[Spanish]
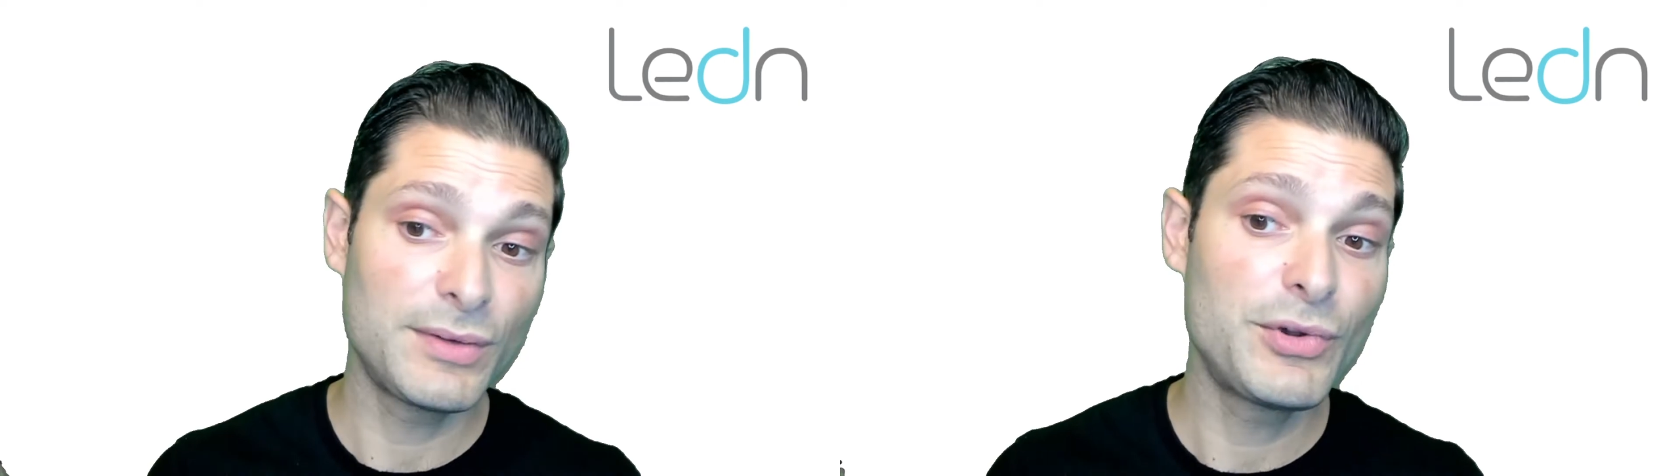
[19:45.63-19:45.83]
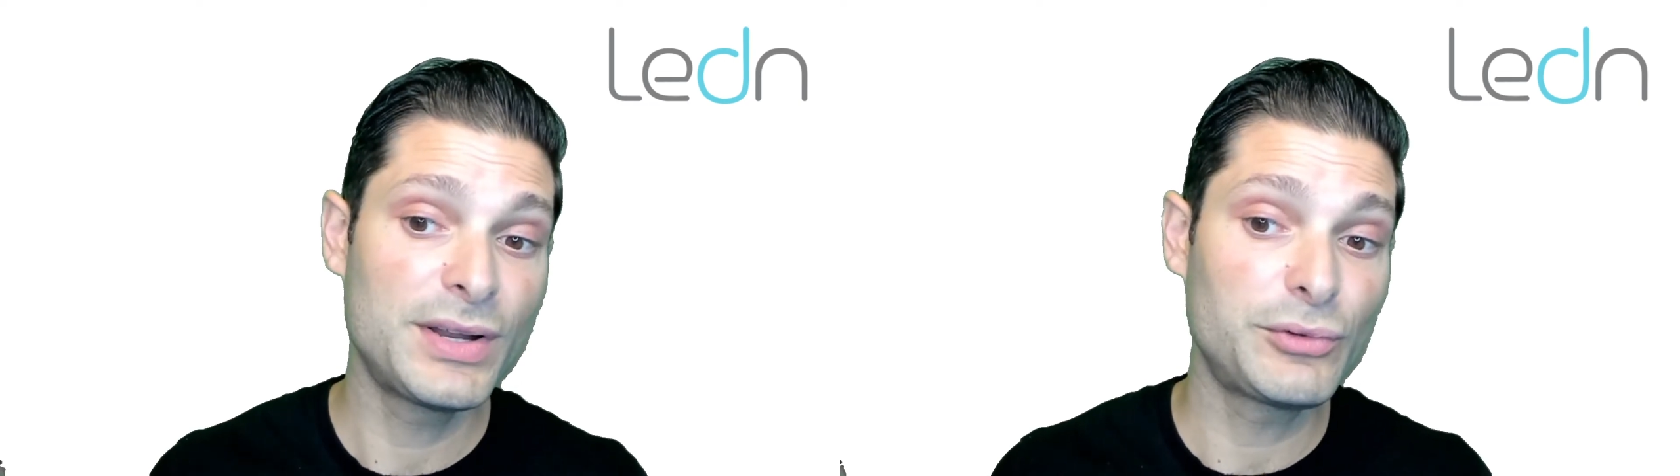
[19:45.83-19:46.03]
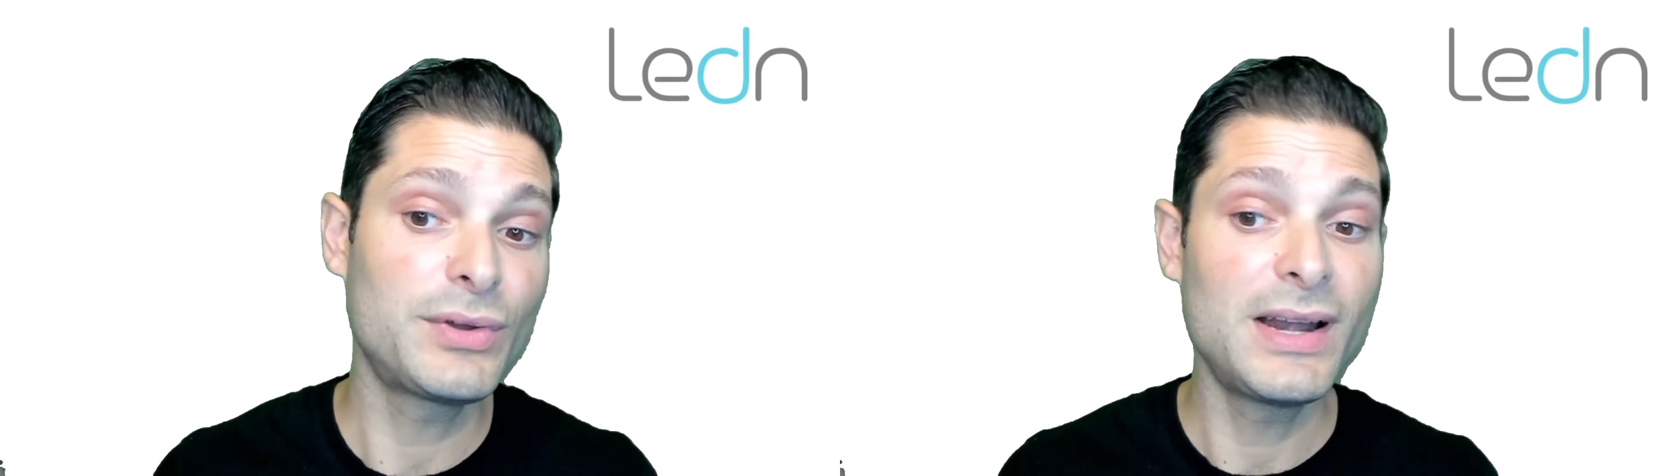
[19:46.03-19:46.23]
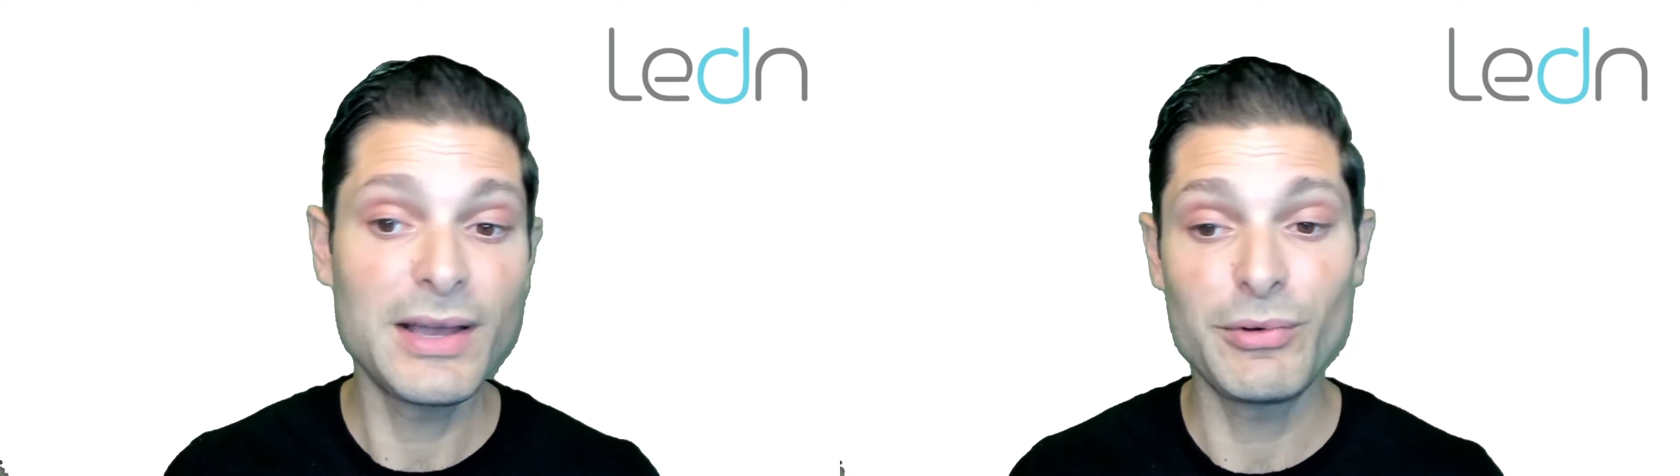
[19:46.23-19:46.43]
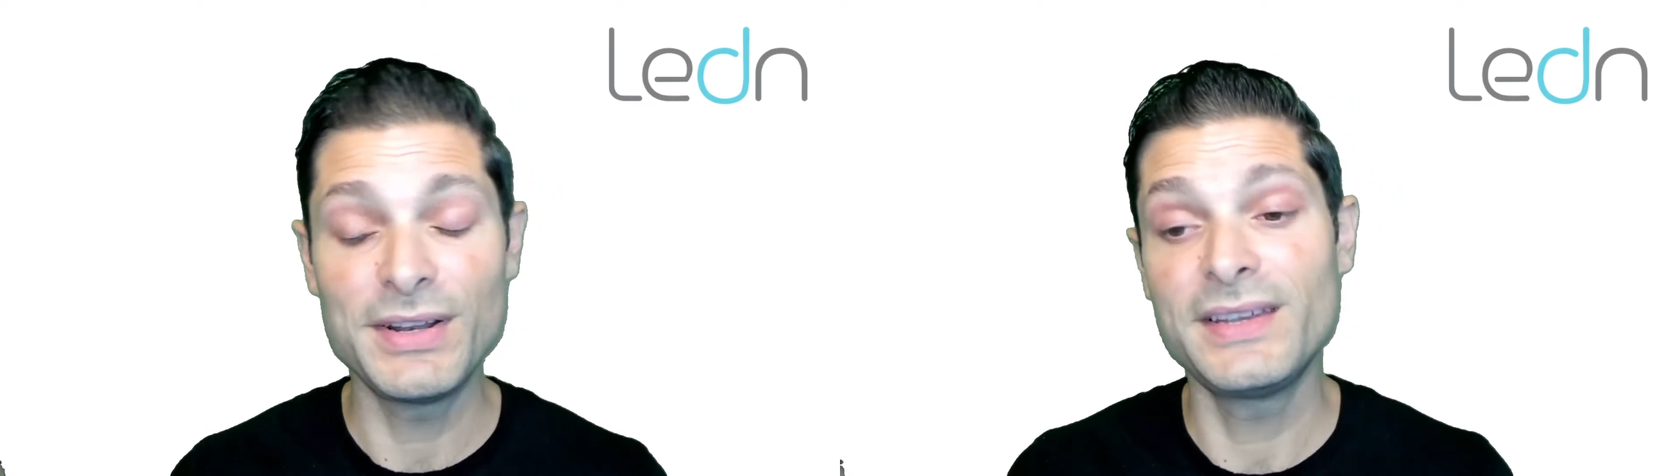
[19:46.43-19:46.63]
muy natural,
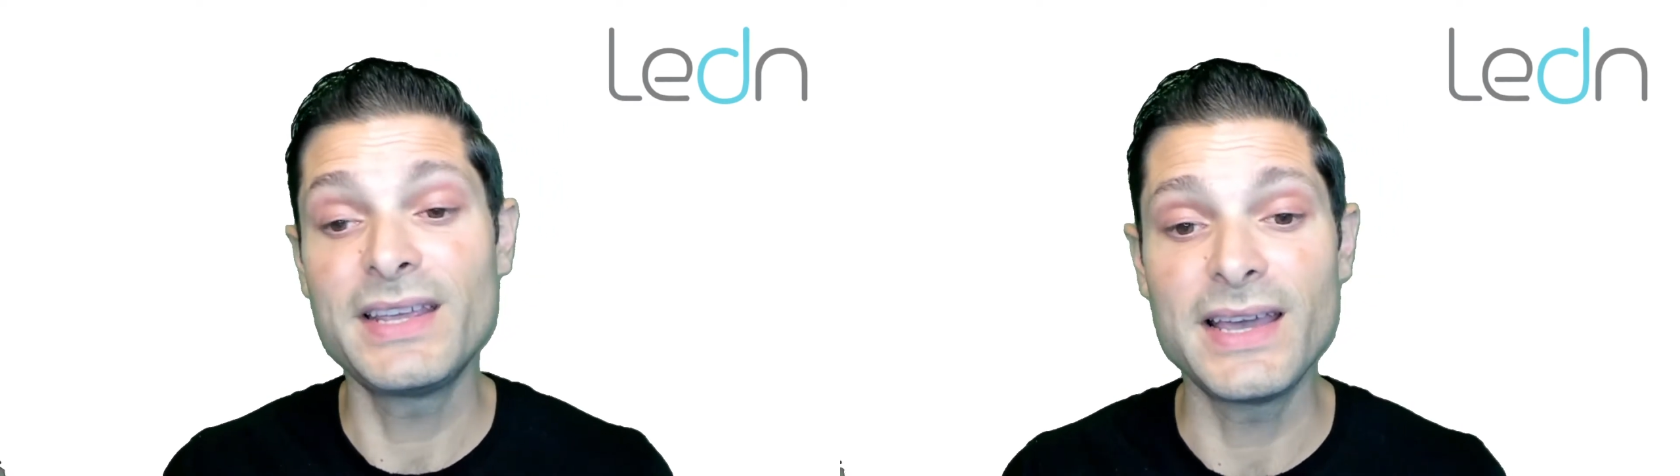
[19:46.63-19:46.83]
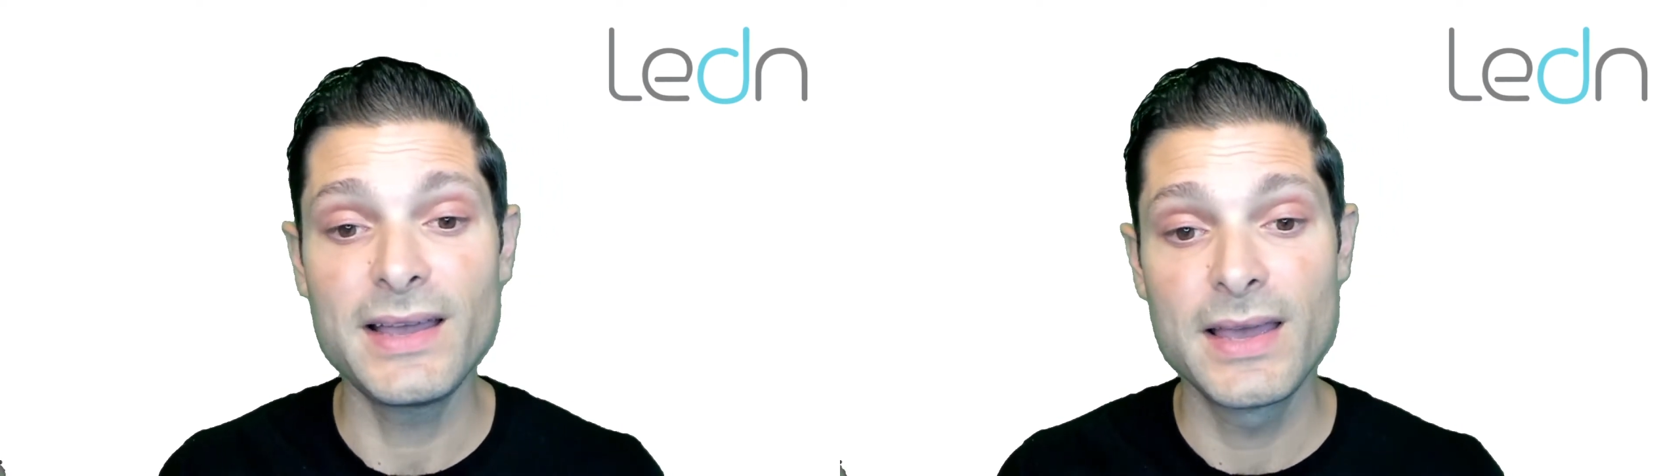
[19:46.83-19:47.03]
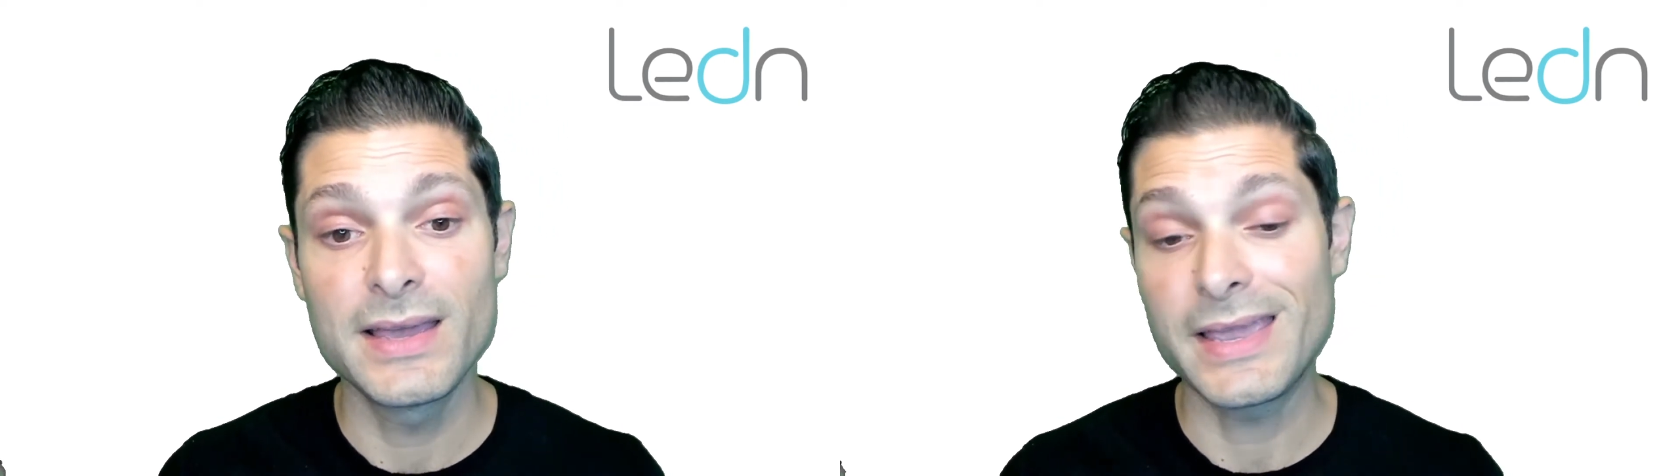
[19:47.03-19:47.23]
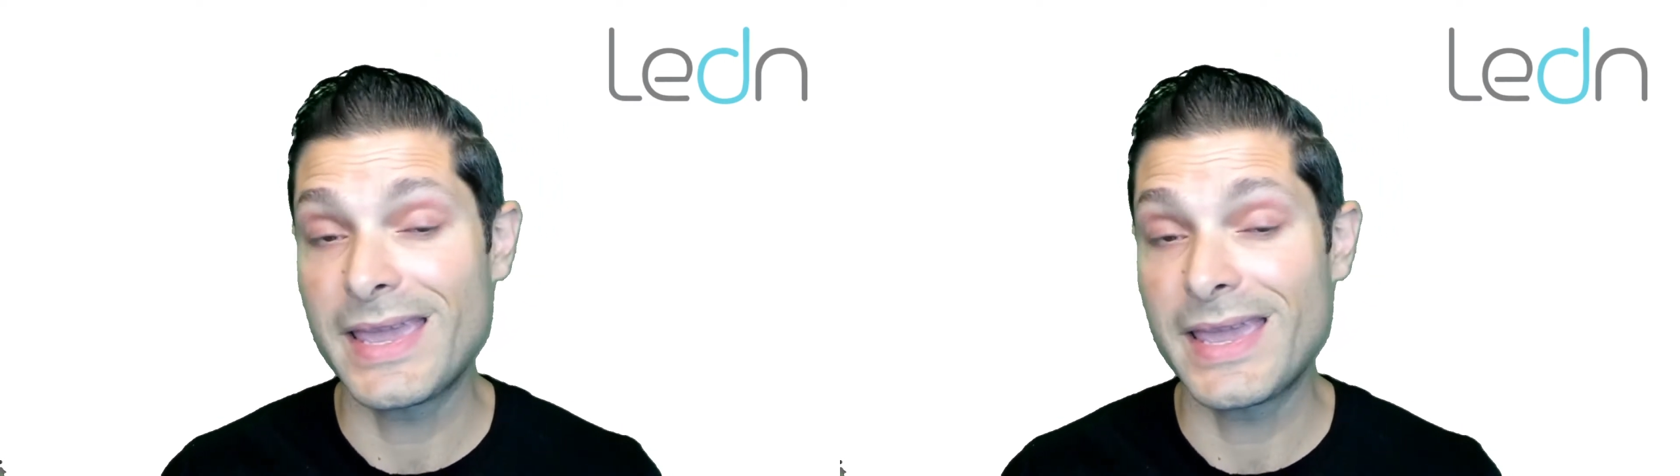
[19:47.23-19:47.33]
la cual sería,